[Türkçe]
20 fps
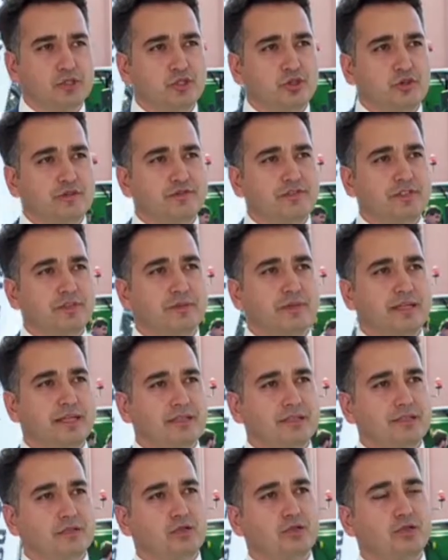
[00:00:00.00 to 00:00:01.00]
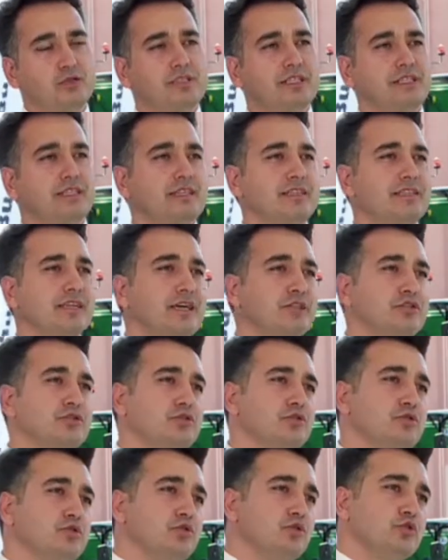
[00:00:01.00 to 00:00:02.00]
Birçok firma Türkiye'den daha
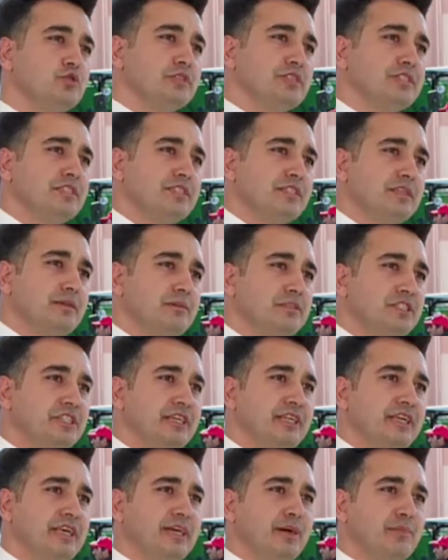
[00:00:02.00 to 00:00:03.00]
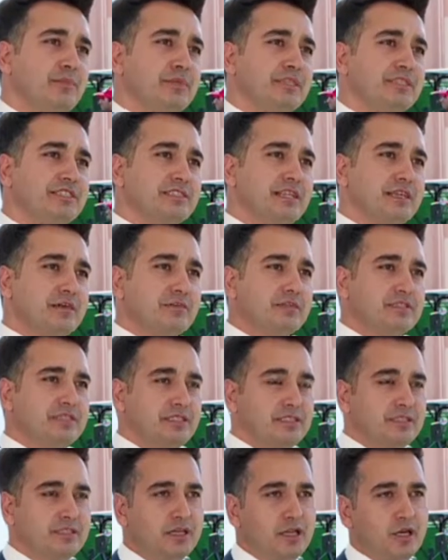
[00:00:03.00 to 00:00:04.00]
çok yurt dışına bir şeyler yapmak ister ama
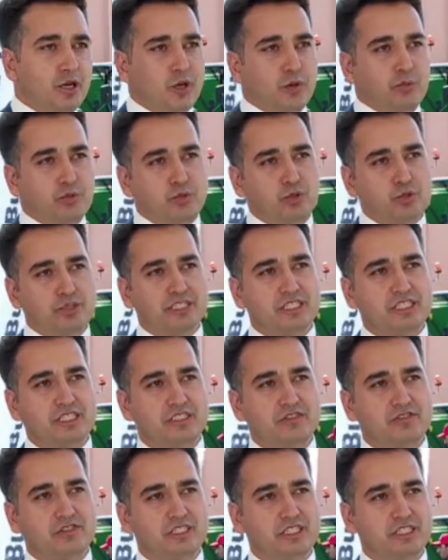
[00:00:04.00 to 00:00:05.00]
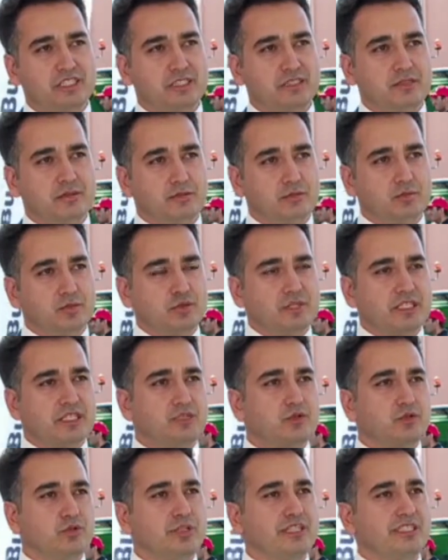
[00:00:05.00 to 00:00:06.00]
siz buradaki çiftçi için,
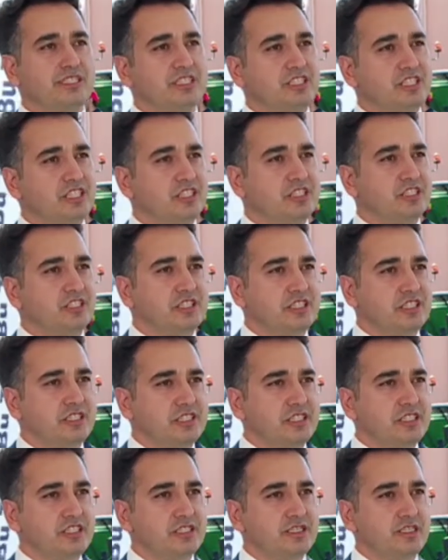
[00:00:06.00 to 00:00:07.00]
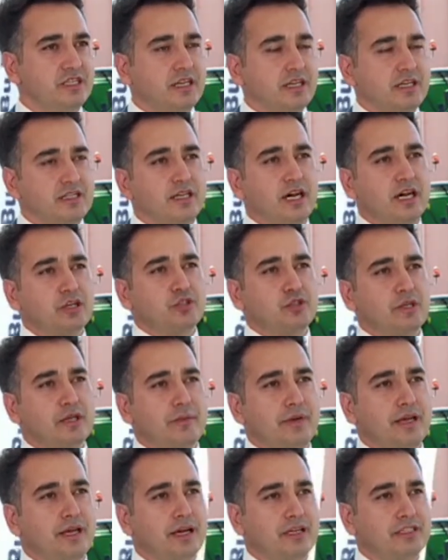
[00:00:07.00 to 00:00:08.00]
buradaki üretici, yetiştirici için daha çok
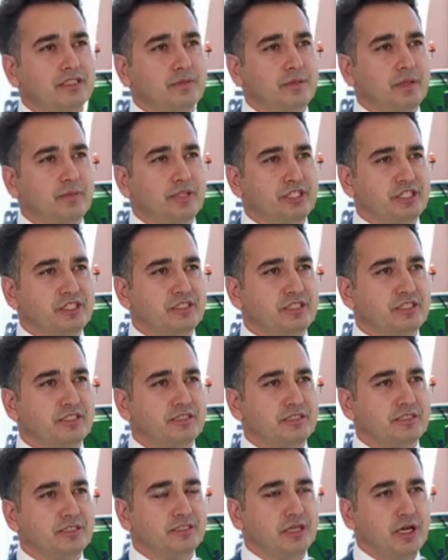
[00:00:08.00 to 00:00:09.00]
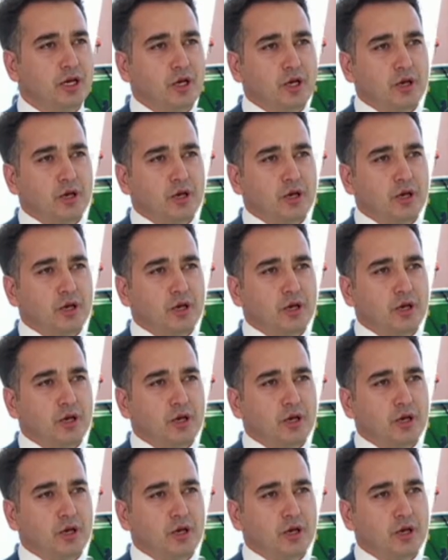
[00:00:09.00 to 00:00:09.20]
emek harcama peşindesiniz.